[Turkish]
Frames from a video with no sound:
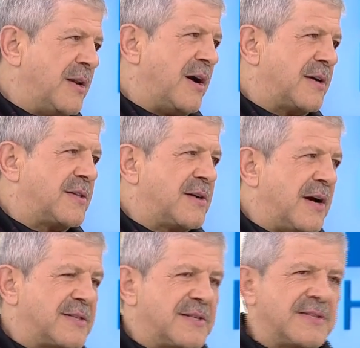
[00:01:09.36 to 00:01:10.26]
Yeni Akit
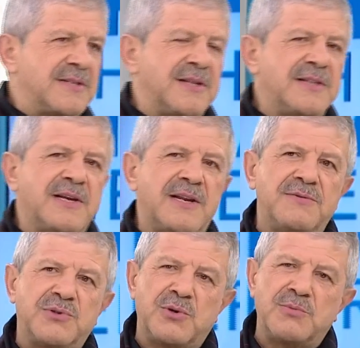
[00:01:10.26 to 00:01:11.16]
gazetesinde,
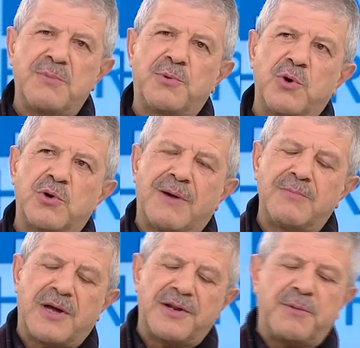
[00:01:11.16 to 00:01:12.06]
televizyonda
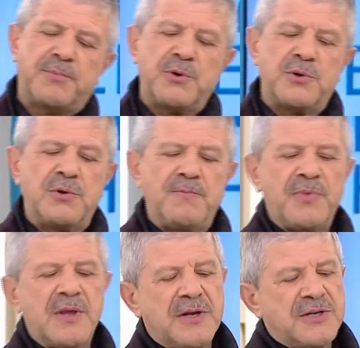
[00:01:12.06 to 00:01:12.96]
programlar yapıyordum.
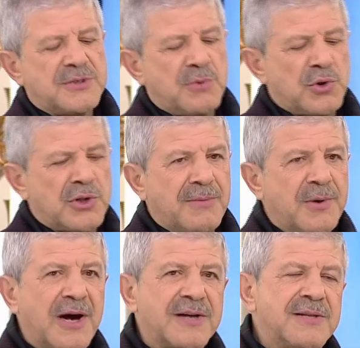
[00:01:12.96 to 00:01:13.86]
Şimdi onu da
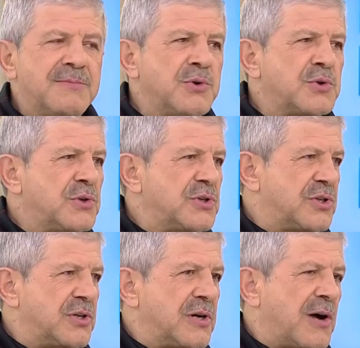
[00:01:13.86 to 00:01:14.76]
bıraktım. Yurt
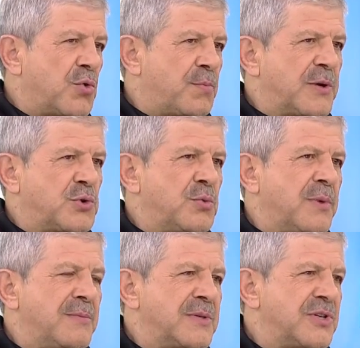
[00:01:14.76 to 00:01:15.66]
dışı Avrupa
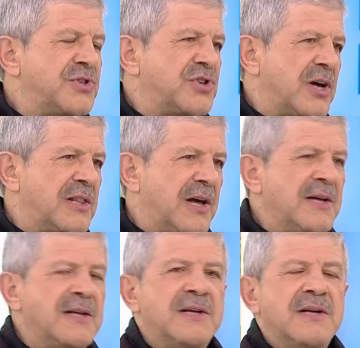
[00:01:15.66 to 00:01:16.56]
şubemizi
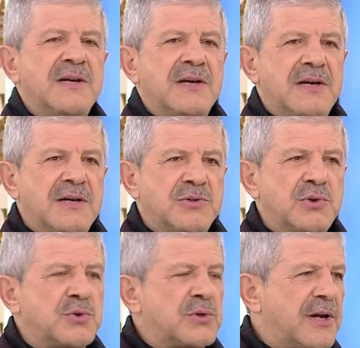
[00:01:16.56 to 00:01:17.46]
inşallah e, ee,
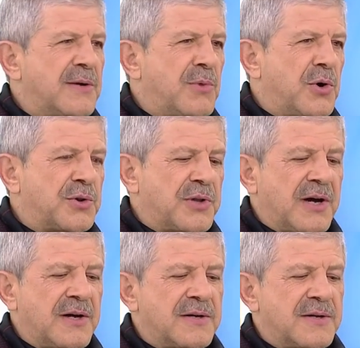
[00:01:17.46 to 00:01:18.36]
çocukları morda. Bir
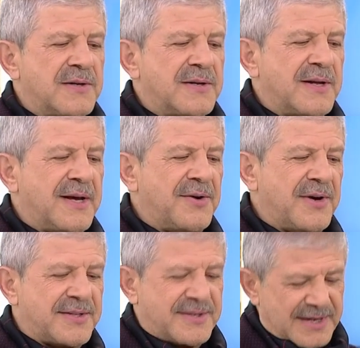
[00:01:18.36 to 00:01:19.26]
beni kıramaz.
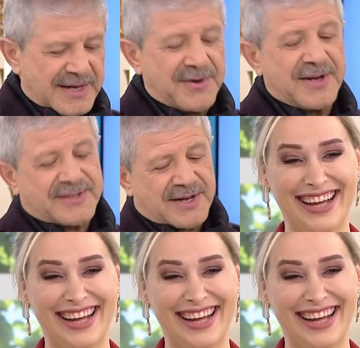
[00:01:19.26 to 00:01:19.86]
Evet, evet.